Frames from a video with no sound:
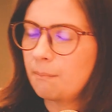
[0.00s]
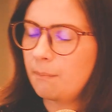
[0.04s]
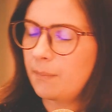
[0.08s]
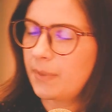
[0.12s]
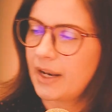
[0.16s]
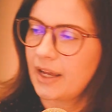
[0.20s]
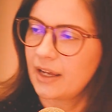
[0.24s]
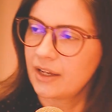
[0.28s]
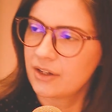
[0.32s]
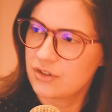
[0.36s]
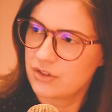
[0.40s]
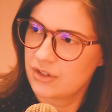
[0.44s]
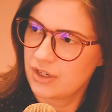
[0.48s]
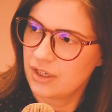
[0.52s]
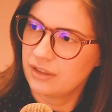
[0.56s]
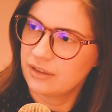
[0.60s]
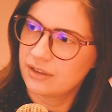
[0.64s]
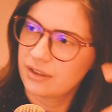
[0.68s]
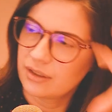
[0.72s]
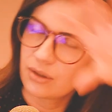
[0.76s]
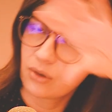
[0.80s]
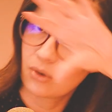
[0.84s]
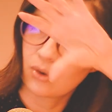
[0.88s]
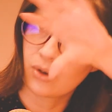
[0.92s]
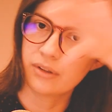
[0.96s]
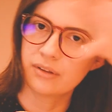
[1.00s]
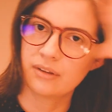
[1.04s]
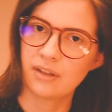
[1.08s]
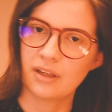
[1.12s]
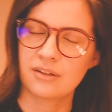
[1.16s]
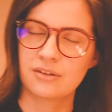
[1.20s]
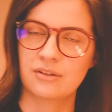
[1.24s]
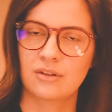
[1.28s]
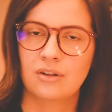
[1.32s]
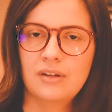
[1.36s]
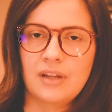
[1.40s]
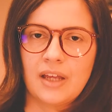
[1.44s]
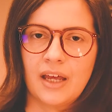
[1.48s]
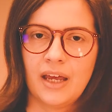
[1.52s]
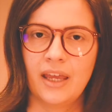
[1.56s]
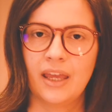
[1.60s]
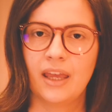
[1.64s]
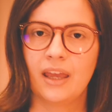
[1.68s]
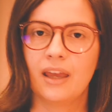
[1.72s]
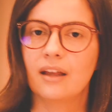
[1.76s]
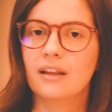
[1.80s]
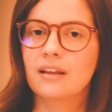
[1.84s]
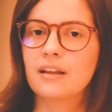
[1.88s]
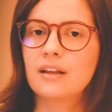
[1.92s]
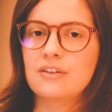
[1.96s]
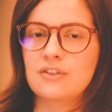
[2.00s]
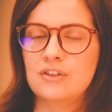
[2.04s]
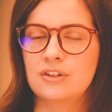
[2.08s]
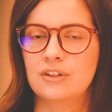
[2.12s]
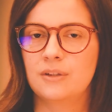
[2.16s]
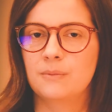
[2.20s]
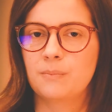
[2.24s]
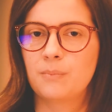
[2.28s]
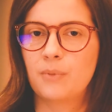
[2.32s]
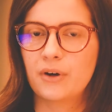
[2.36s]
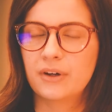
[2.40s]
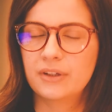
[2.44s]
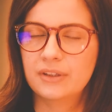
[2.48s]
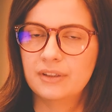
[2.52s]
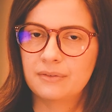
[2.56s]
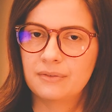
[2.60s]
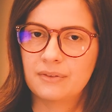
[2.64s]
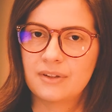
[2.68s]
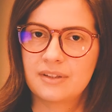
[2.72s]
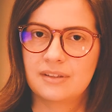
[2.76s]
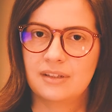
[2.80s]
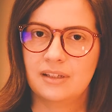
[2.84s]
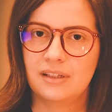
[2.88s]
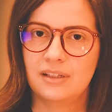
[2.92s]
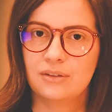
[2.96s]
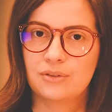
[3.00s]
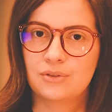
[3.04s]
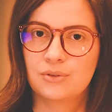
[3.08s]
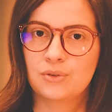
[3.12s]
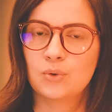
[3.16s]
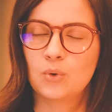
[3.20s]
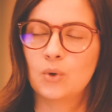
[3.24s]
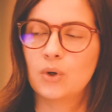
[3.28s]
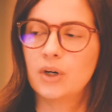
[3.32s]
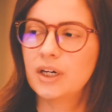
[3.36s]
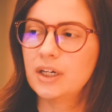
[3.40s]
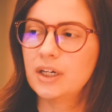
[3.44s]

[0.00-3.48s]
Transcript: Para a gente rotacionar ela, a gente pode fazer isso